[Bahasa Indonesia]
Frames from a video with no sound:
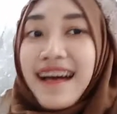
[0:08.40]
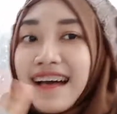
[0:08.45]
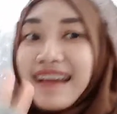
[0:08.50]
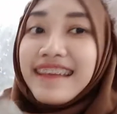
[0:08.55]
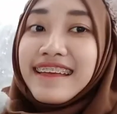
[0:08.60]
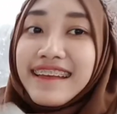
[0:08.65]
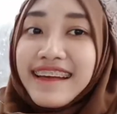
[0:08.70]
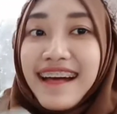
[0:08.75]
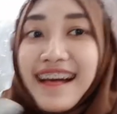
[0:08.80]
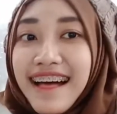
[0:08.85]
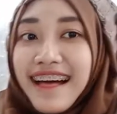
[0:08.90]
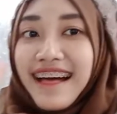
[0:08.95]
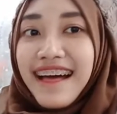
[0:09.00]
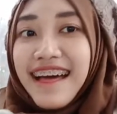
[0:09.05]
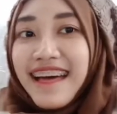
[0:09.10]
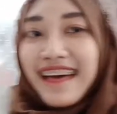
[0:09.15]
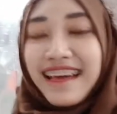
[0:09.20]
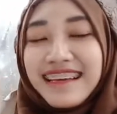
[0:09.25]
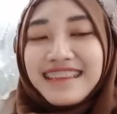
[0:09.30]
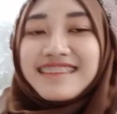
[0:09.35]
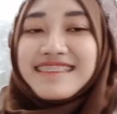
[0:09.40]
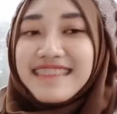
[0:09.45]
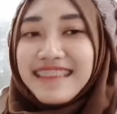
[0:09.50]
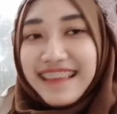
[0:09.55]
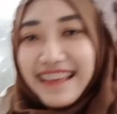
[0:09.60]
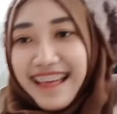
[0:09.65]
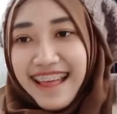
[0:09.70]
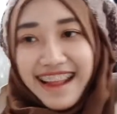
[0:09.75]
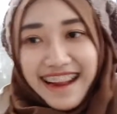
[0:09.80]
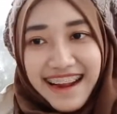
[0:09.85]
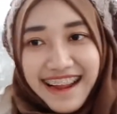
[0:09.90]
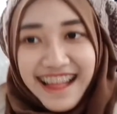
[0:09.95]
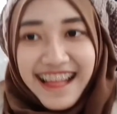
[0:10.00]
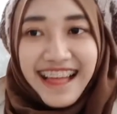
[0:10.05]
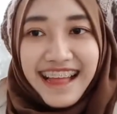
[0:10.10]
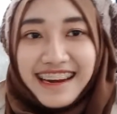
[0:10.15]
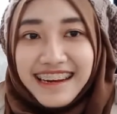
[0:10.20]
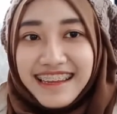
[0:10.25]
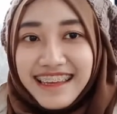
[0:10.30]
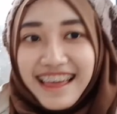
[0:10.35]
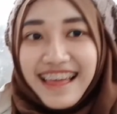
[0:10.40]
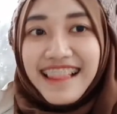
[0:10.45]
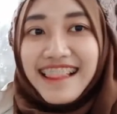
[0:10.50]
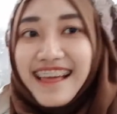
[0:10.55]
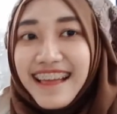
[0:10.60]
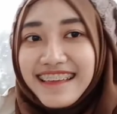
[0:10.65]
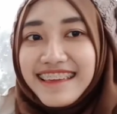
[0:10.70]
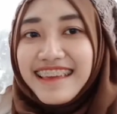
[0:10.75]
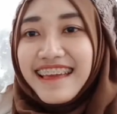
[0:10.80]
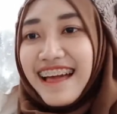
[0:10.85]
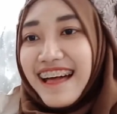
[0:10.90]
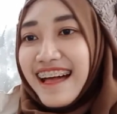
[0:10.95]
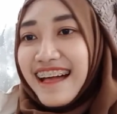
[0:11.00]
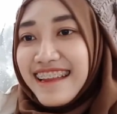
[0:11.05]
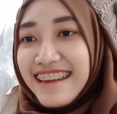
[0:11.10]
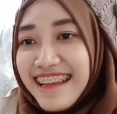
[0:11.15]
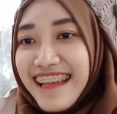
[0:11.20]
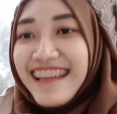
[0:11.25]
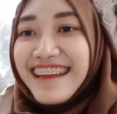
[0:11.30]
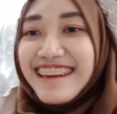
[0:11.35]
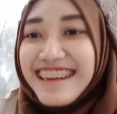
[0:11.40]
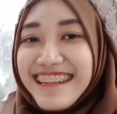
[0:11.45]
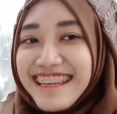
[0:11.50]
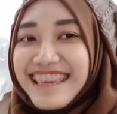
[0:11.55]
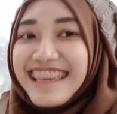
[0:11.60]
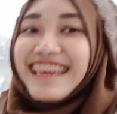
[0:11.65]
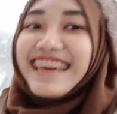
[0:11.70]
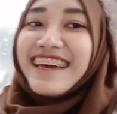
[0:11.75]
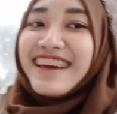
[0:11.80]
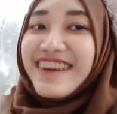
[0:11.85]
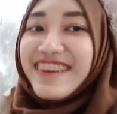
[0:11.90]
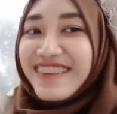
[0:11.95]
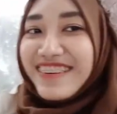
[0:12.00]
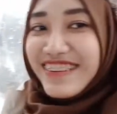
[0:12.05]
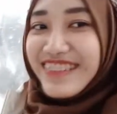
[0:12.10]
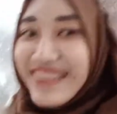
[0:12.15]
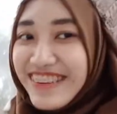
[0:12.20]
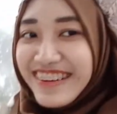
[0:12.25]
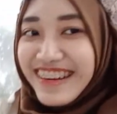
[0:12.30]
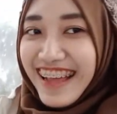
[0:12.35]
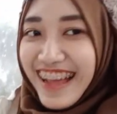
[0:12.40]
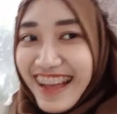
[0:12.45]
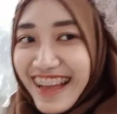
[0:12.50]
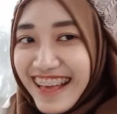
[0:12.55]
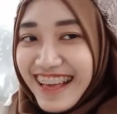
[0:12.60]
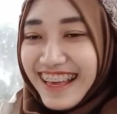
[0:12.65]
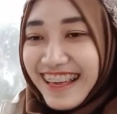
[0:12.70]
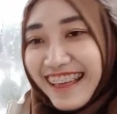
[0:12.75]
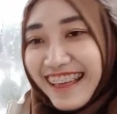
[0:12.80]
Hai guys, sekarang Nia lagi ada di Uludak